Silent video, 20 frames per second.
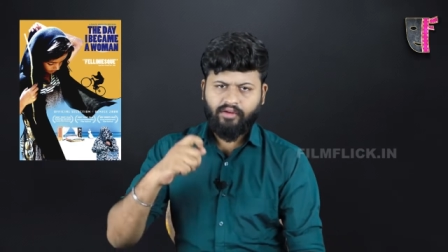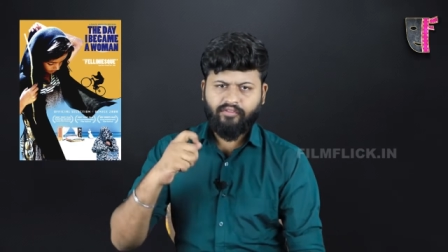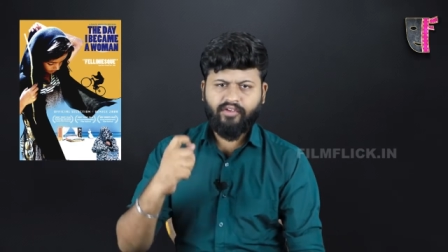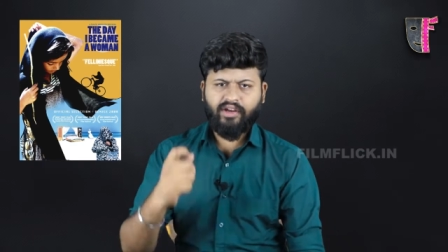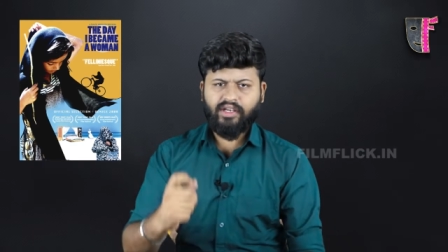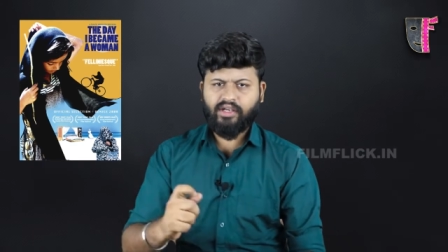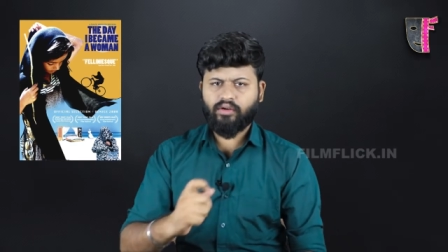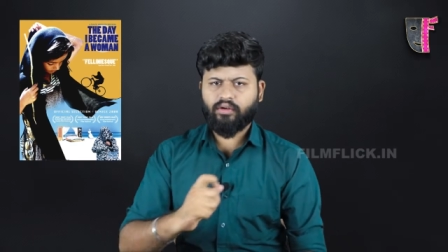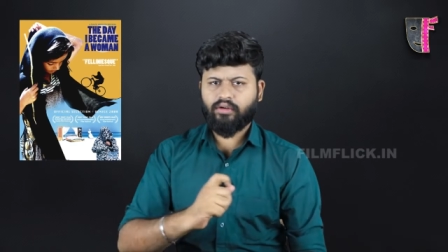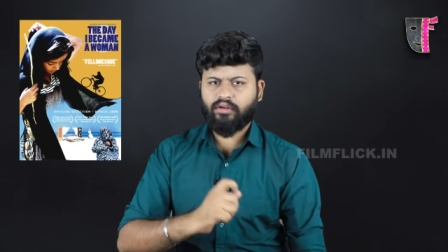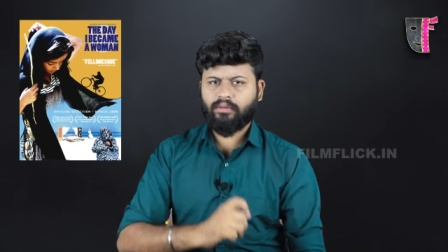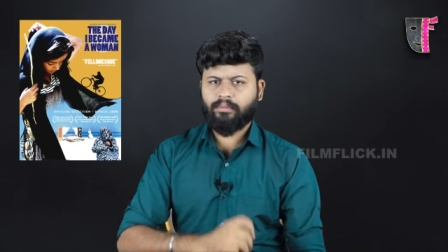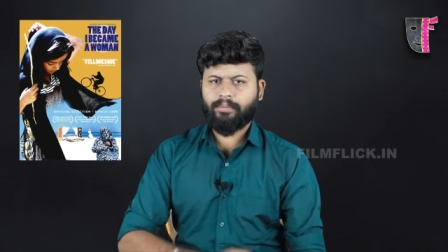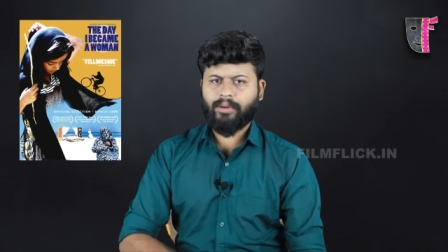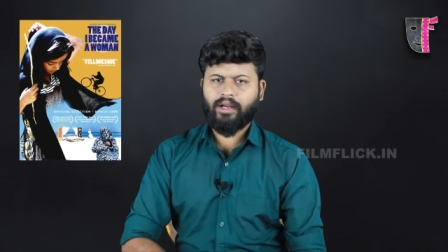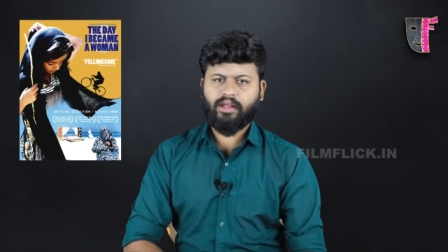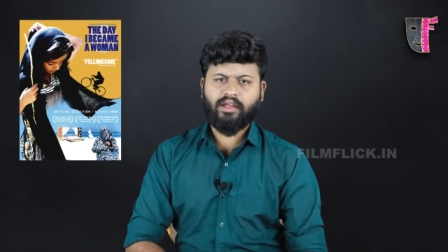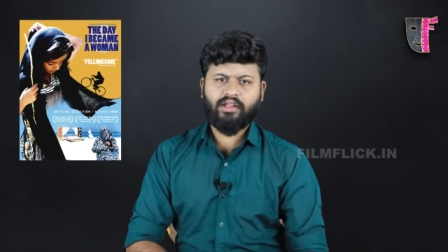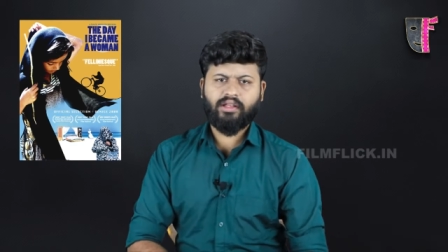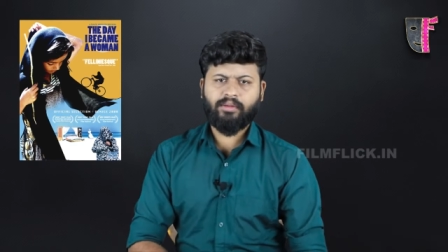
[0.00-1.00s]
வீட்டு
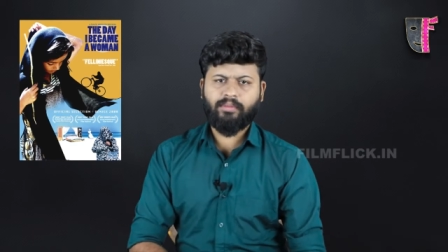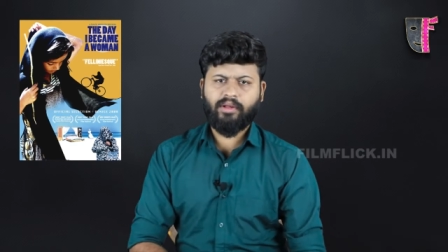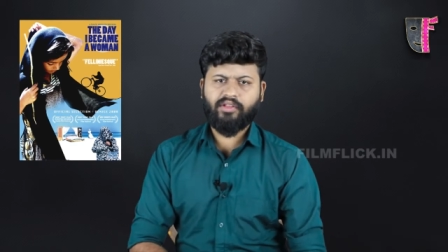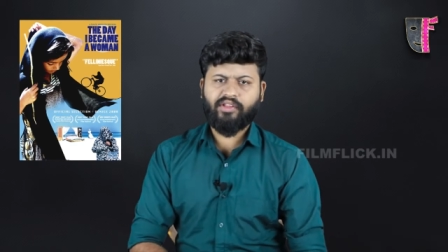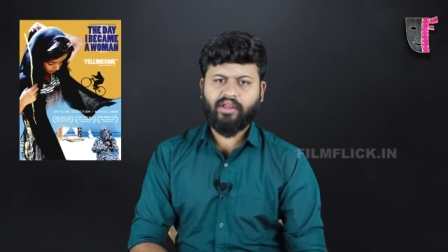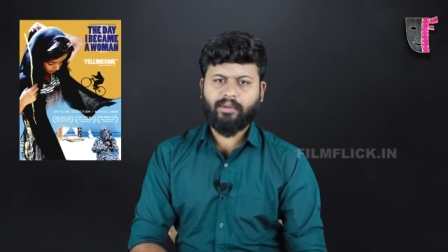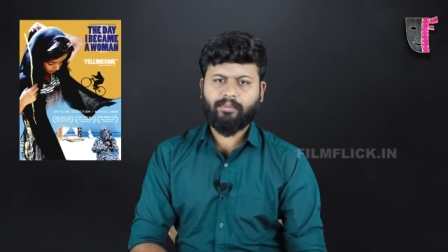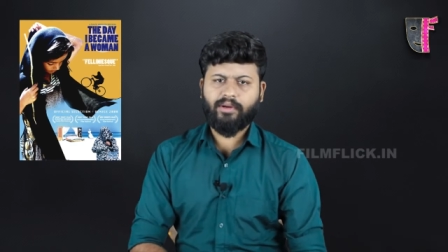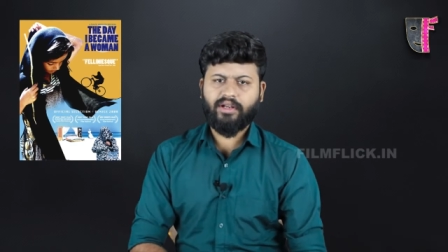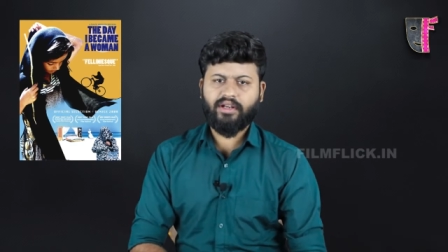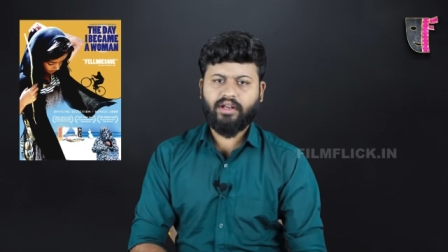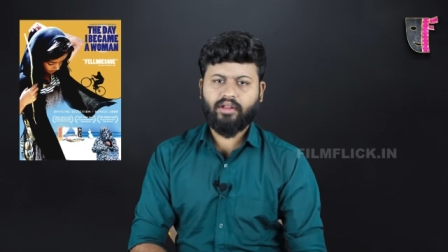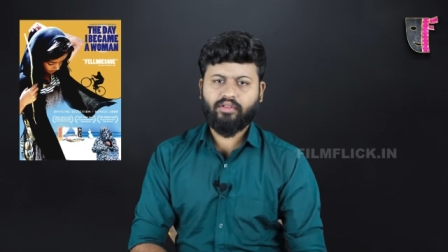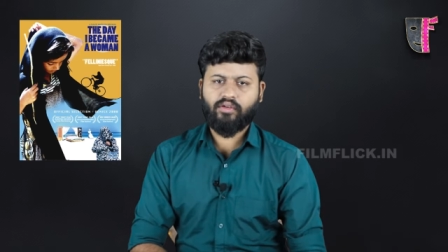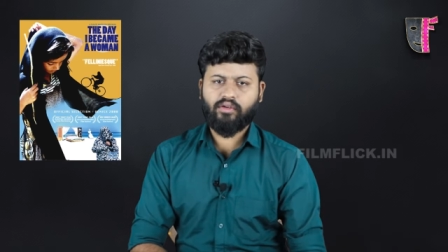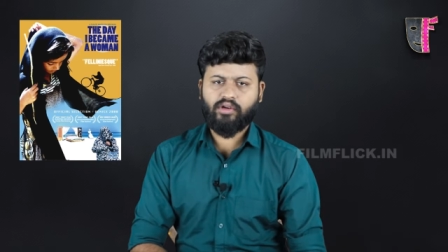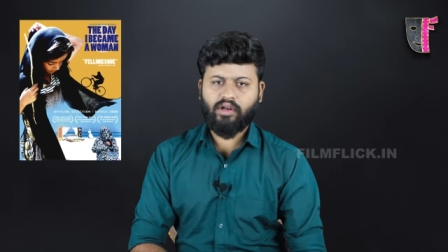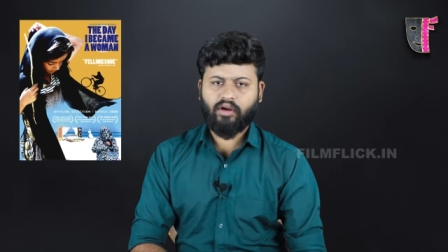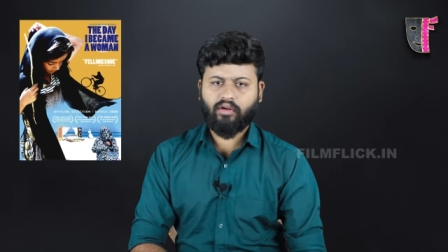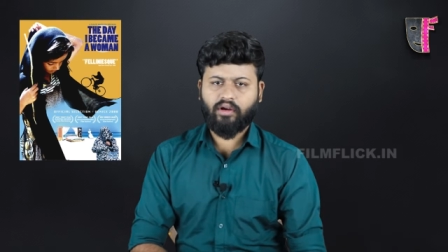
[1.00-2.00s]
படம் எதுவுமே செய்ய
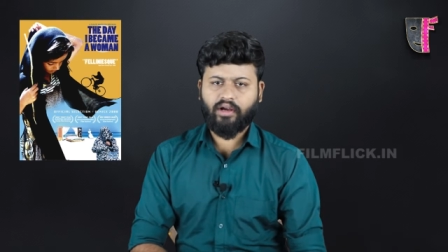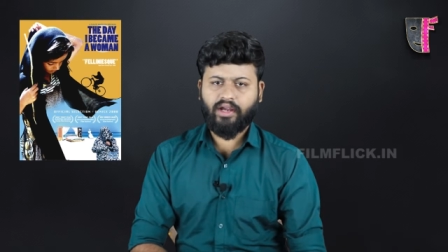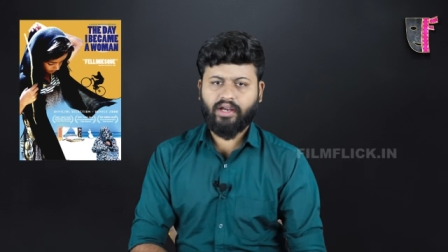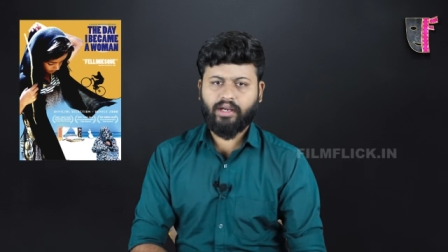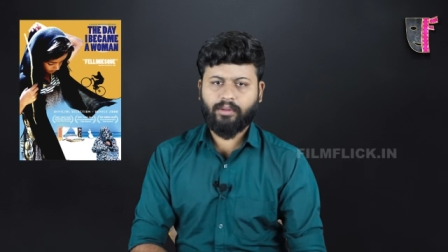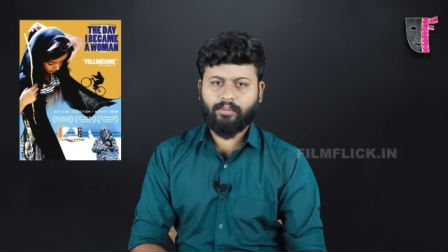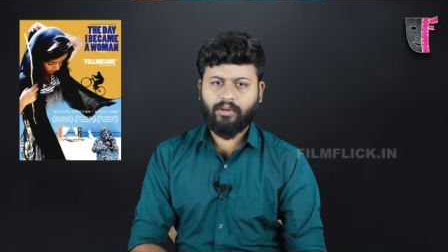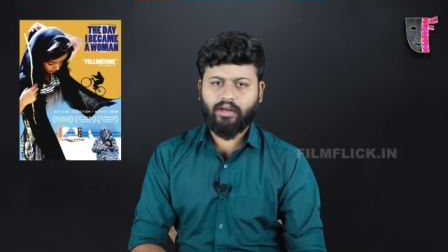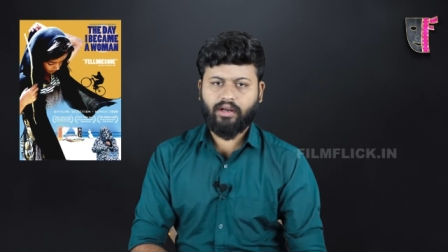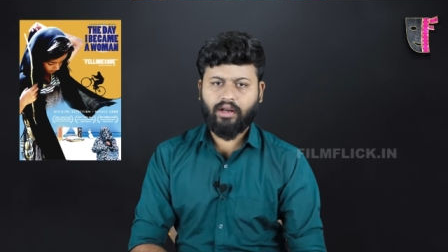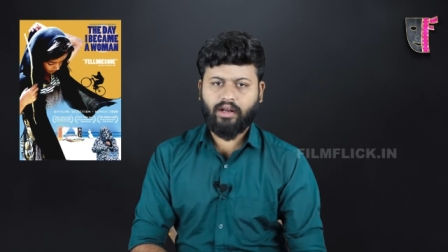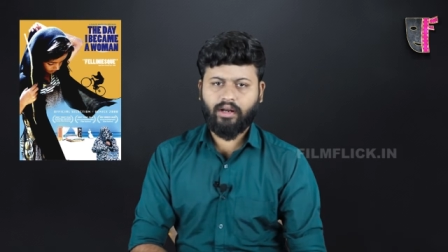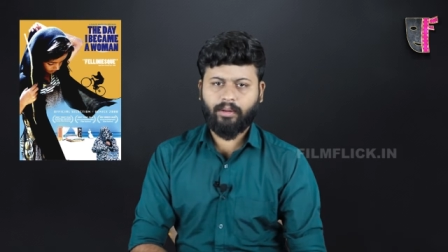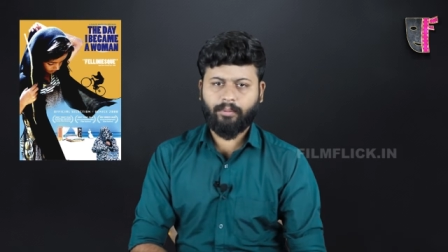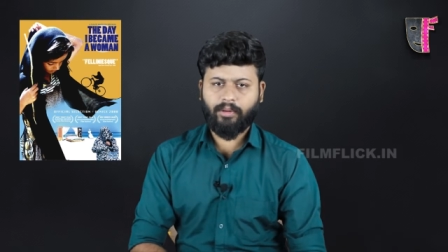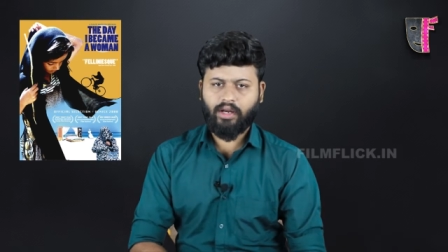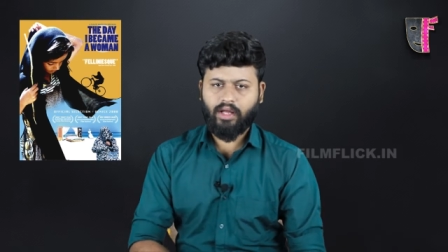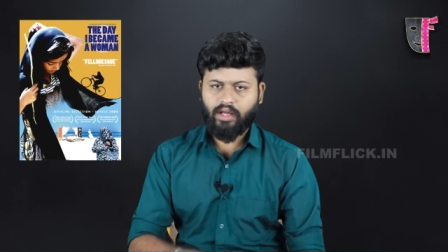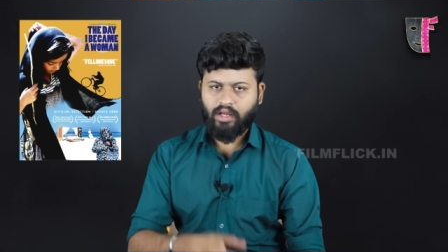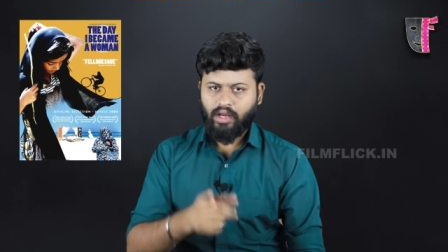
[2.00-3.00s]
மாட்டேங்கிறான்னு சொல்லிட்டு அவங்க என்ன பண்ணுறாங்க
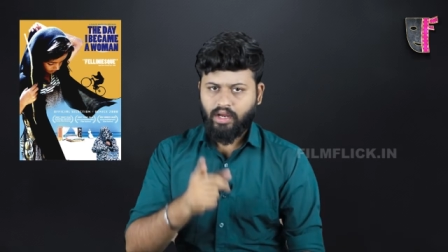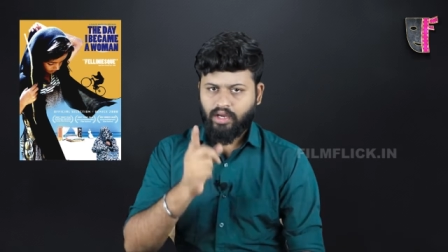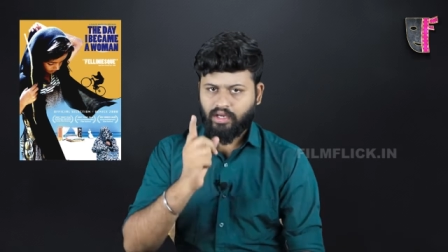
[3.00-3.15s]
அப்படின்னா